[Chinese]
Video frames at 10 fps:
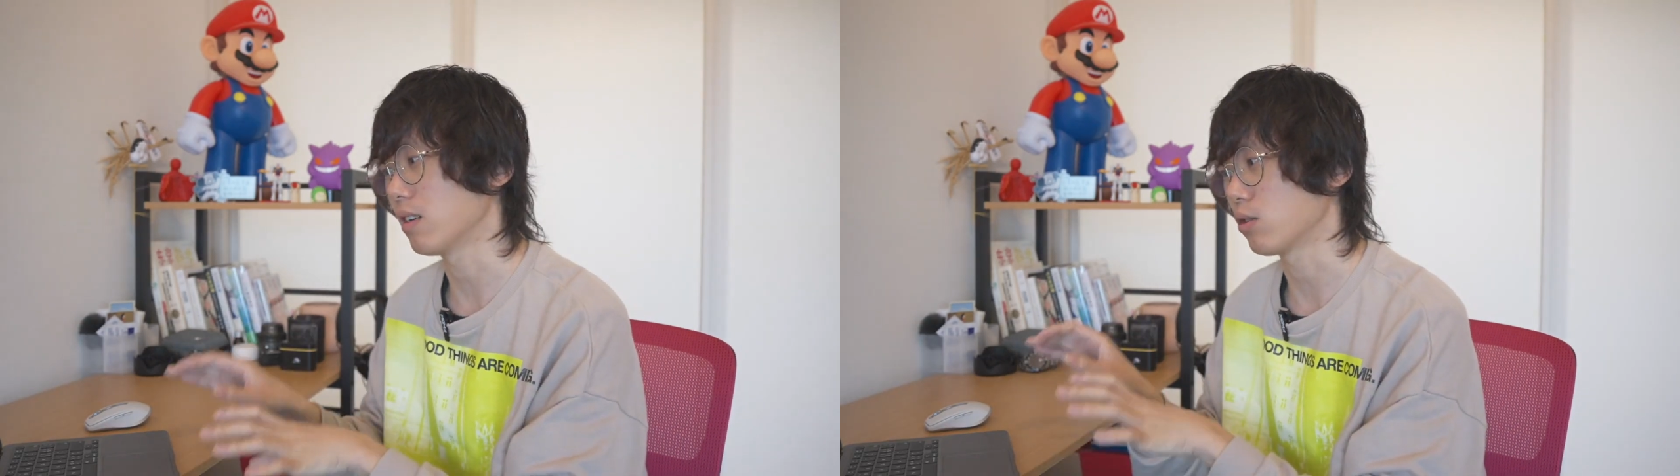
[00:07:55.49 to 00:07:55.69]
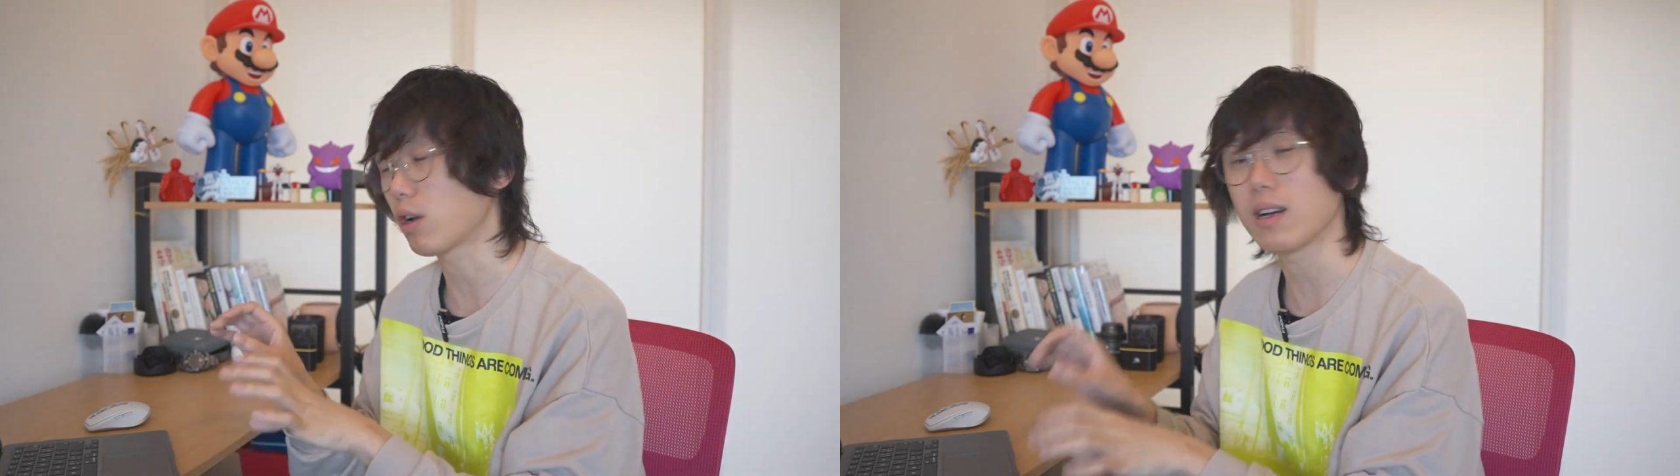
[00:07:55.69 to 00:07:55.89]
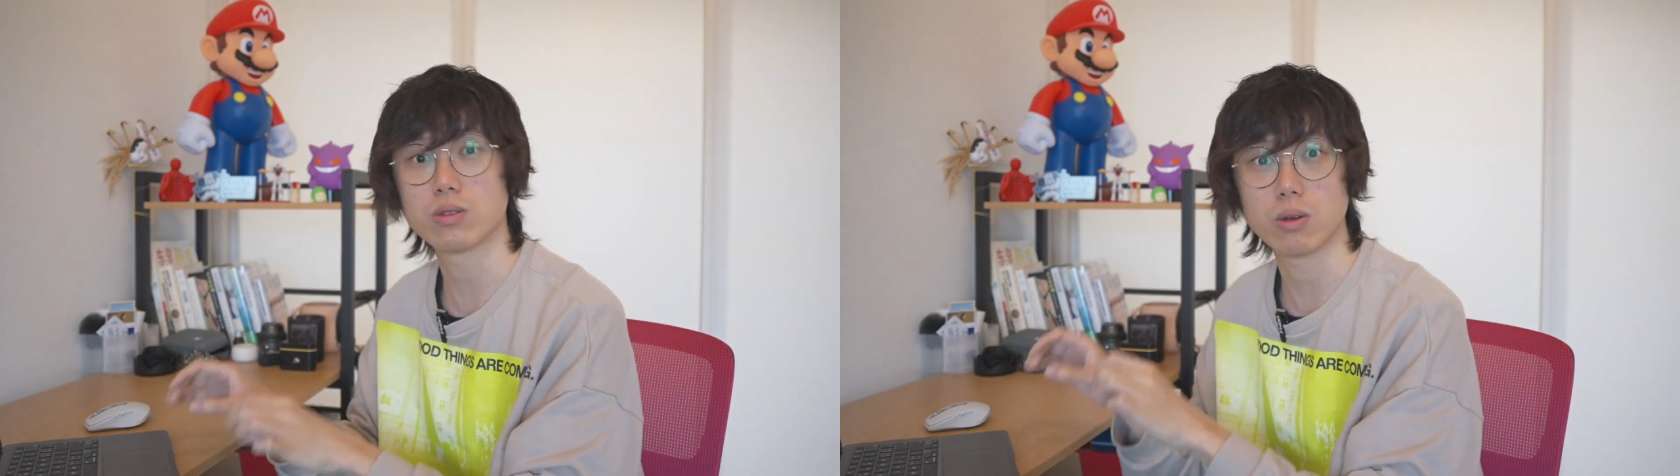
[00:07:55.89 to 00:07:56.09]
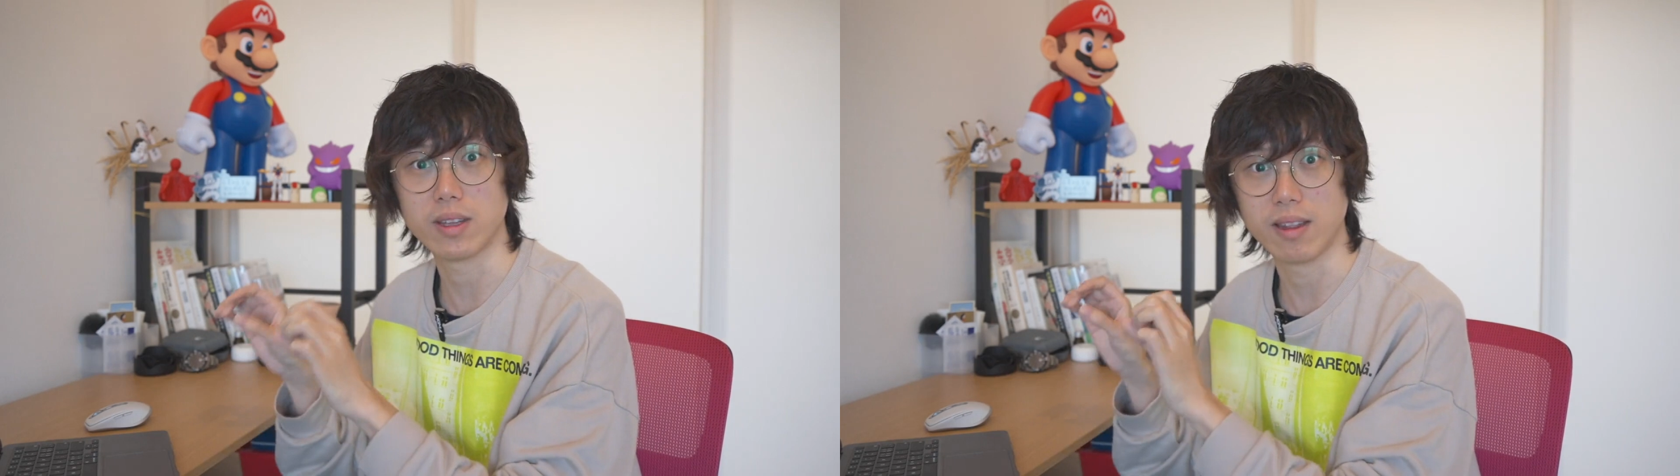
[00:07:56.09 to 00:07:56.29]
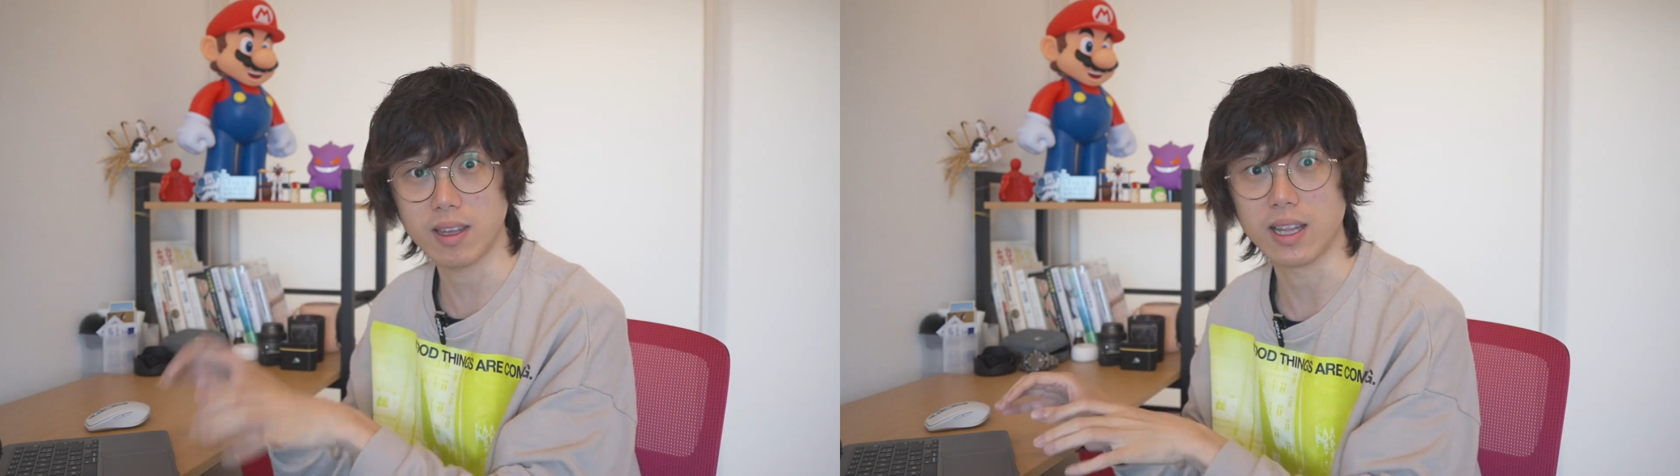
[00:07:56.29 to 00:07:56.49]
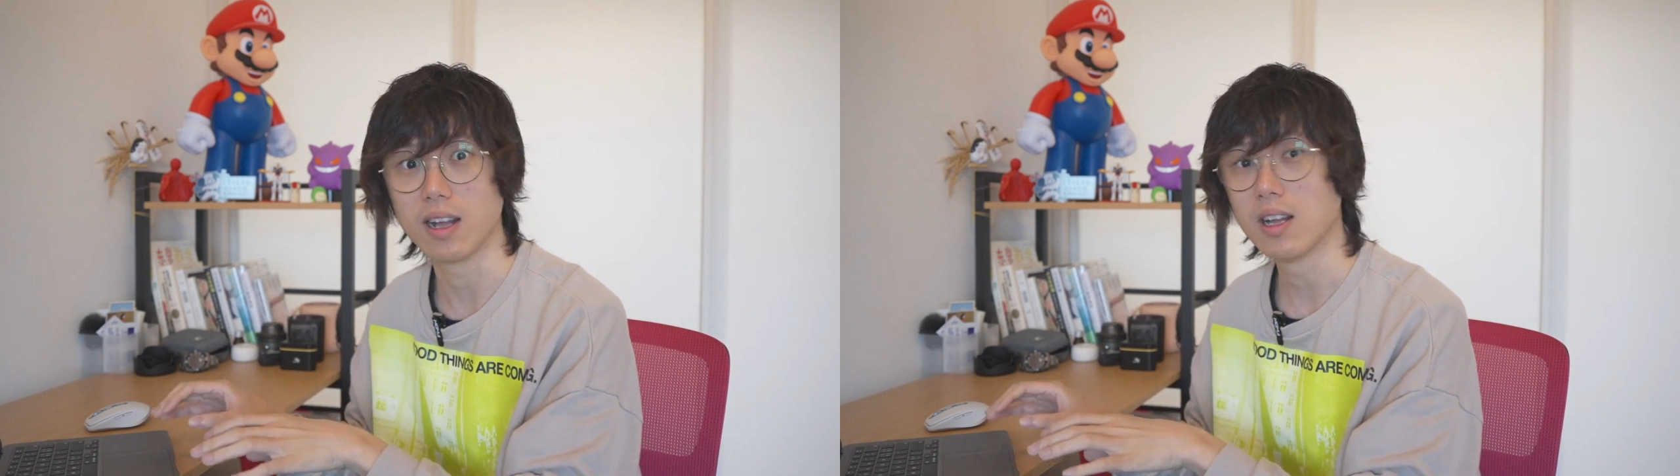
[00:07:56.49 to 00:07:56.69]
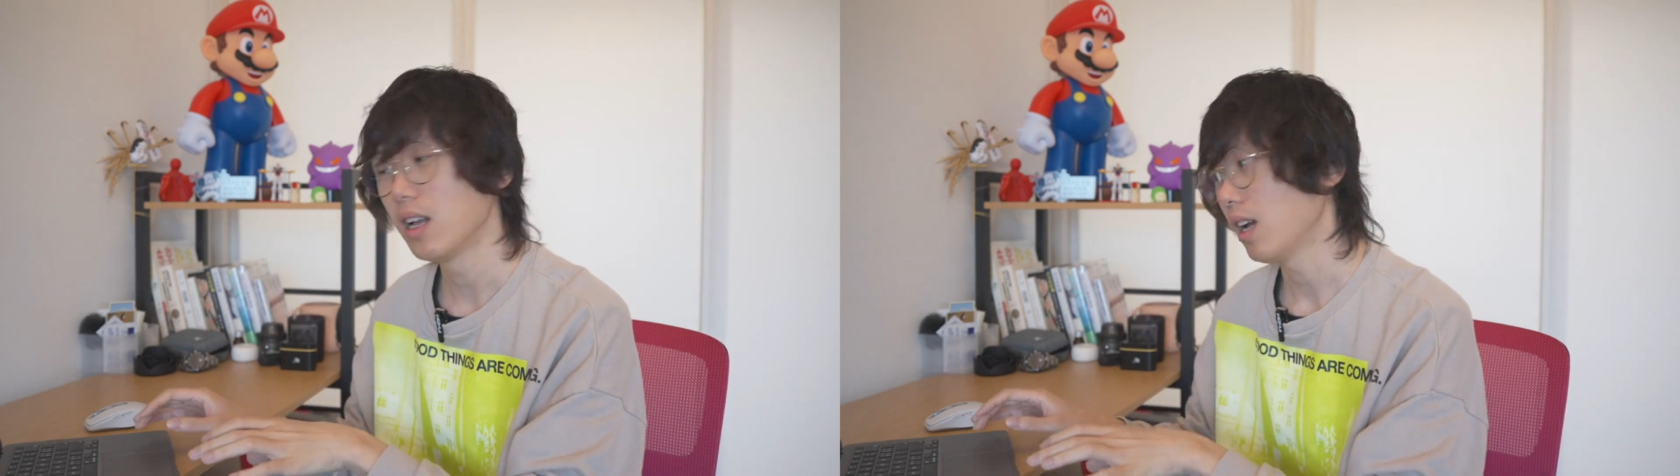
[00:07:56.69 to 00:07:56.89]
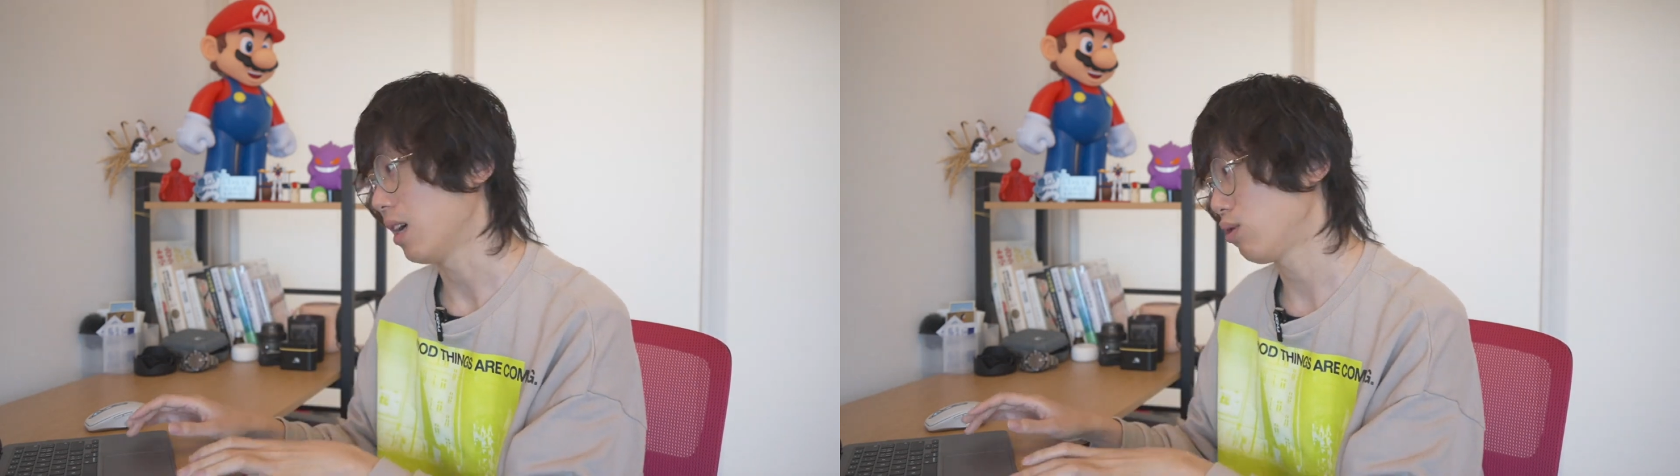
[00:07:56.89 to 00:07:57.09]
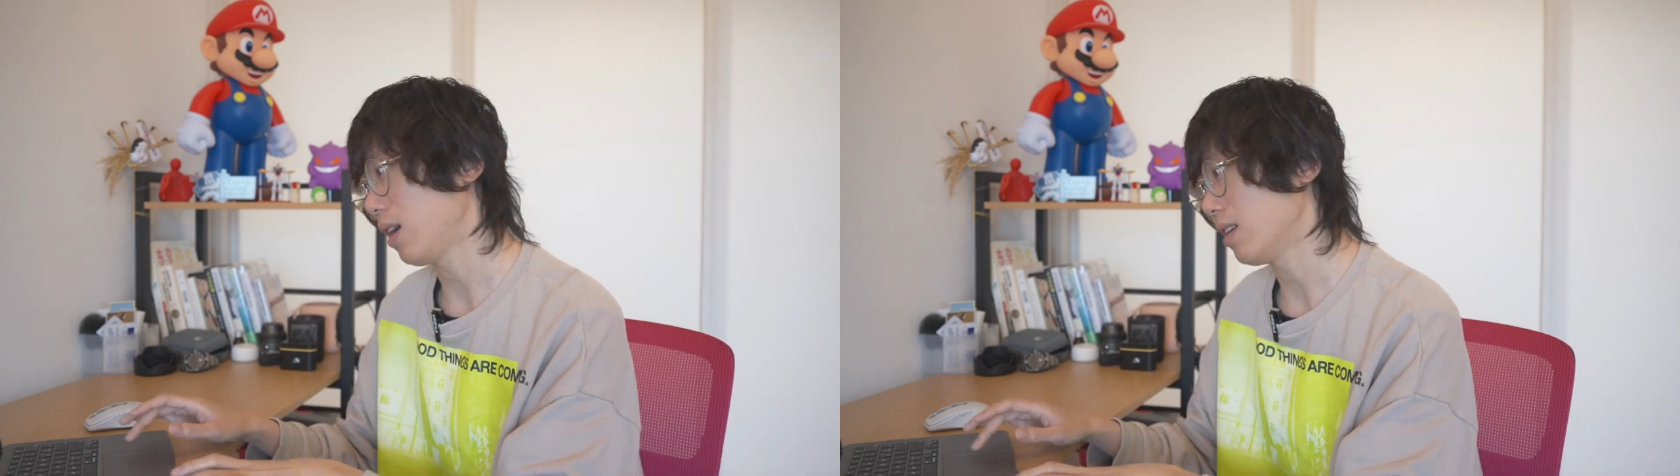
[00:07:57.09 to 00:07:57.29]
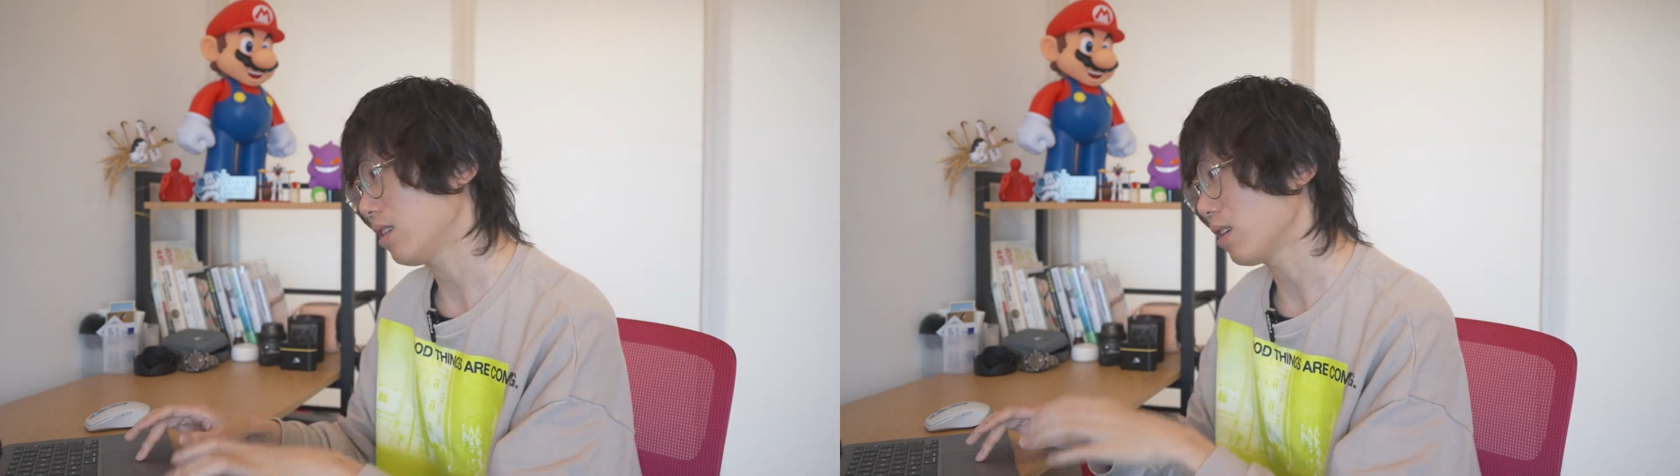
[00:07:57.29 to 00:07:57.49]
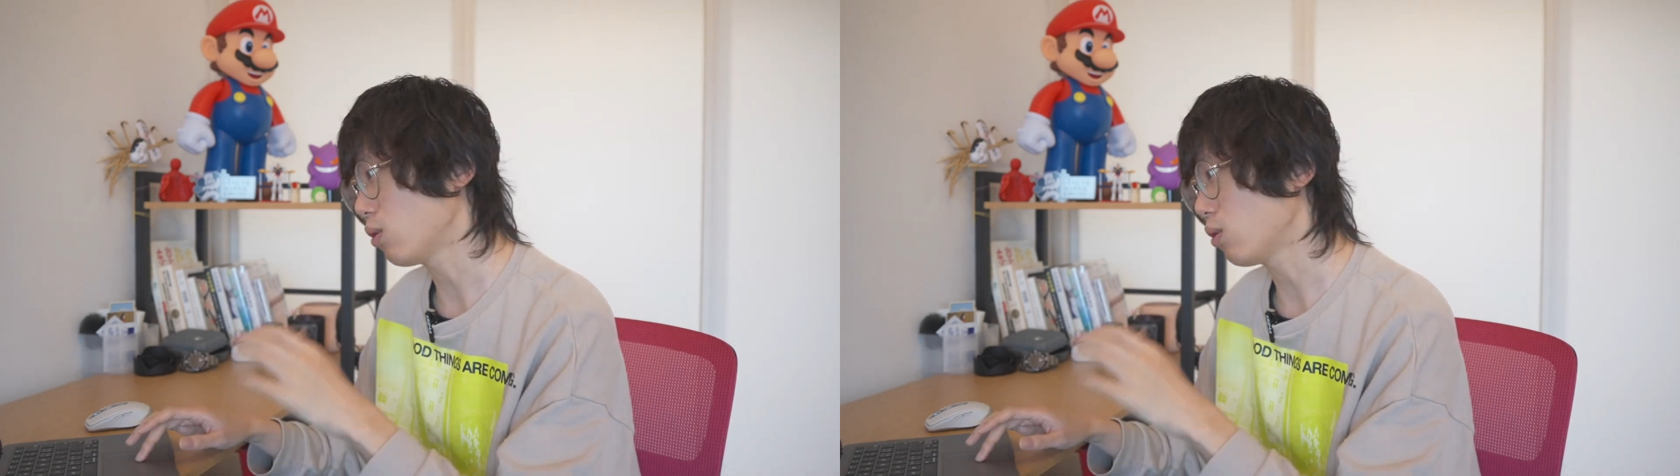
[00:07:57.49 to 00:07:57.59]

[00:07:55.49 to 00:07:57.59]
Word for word: 的创作能力的啊，虽然这个